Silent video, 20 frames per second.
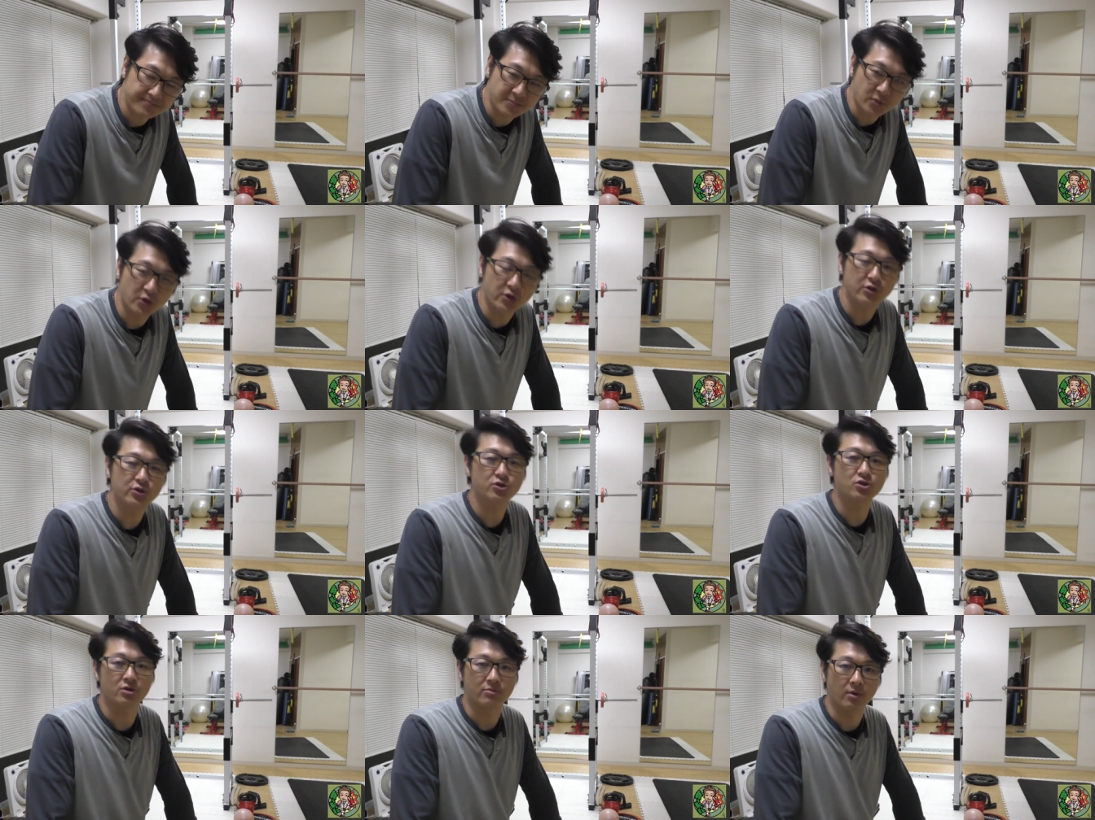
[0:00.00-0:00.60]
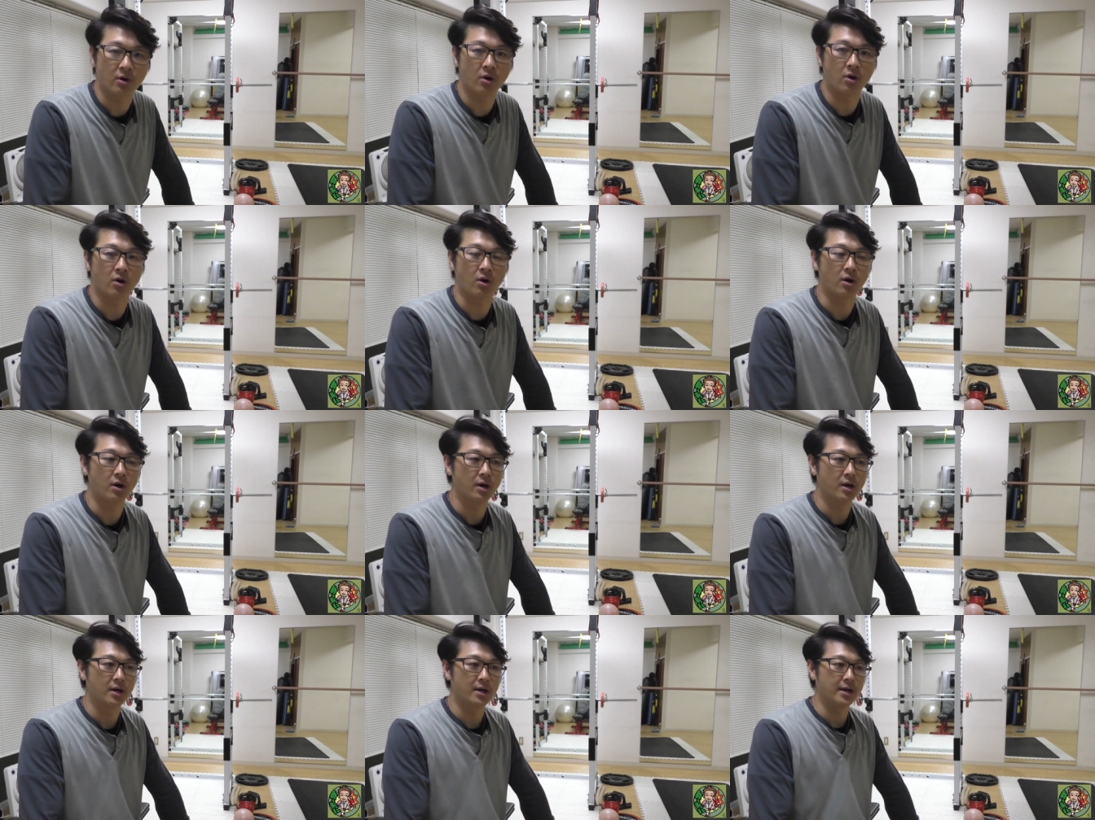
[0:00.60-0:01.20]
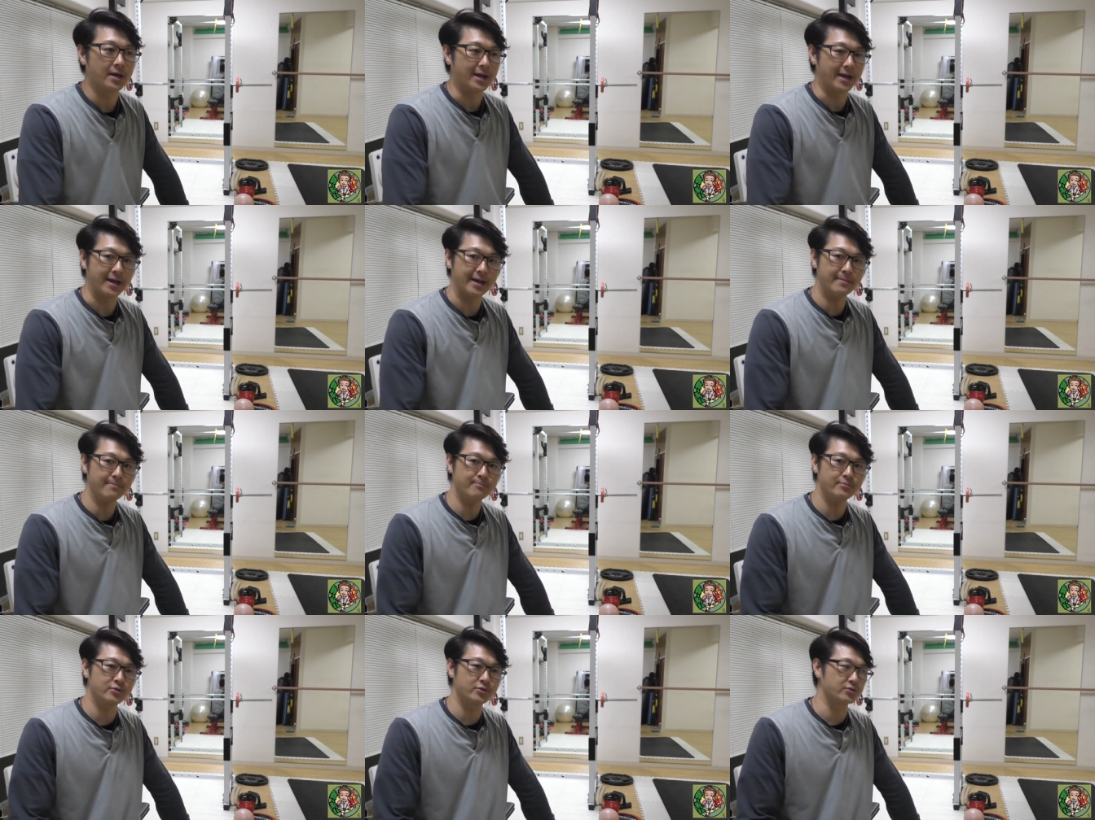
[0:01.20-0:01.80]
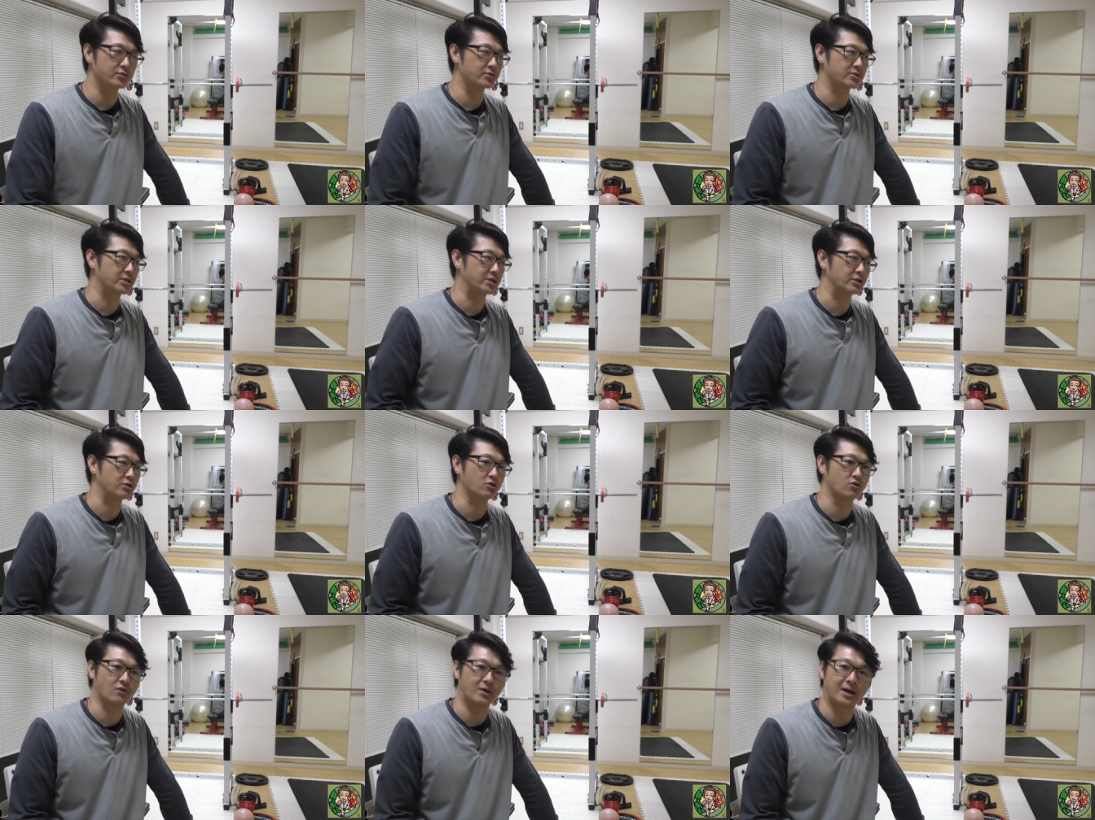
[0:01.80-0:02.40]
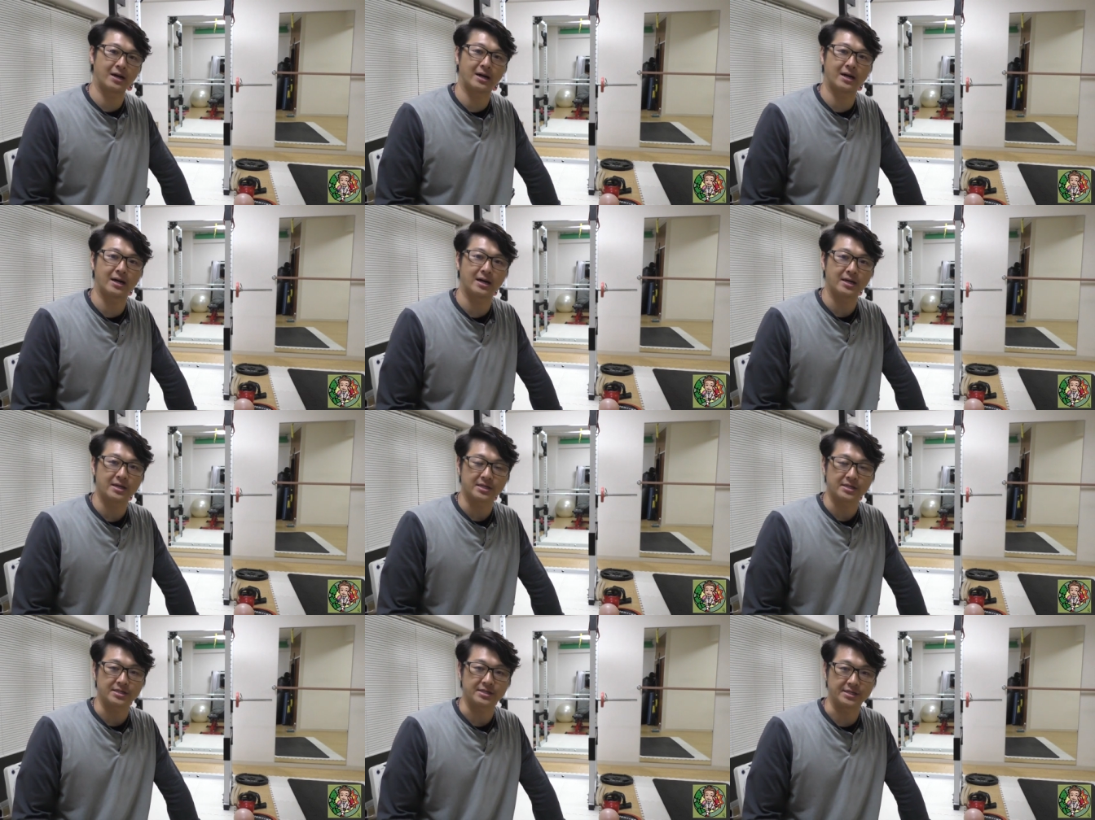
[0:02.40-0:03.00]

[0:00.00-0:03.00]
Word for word: というのも、塩分っていうのは